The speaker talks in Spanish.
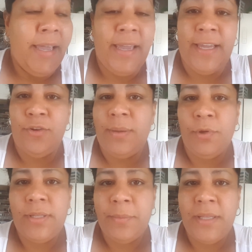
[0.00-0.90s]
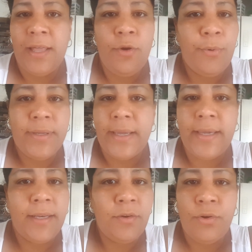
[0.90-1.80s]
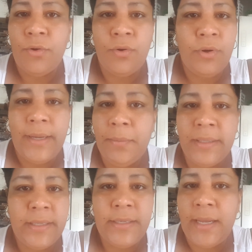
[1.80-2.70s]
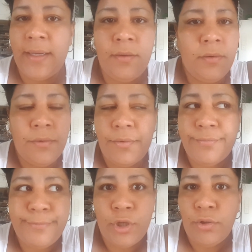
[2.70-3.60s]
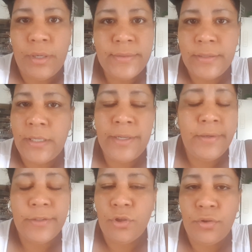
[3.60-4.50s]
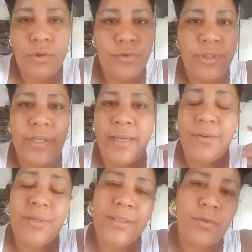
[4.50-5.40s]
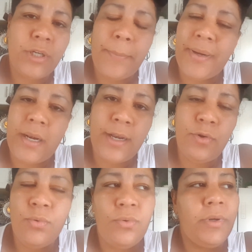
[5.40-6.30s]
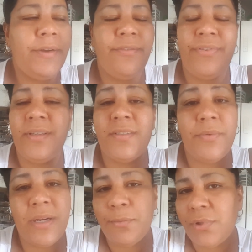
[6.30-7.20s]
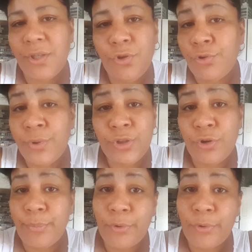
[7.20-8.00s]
eh, no hemos terminado porque es que no el material no, no lo hacen de libre todos los días ahora tenemos que esperar el lunes en fin si hubiéramos tenido nuestro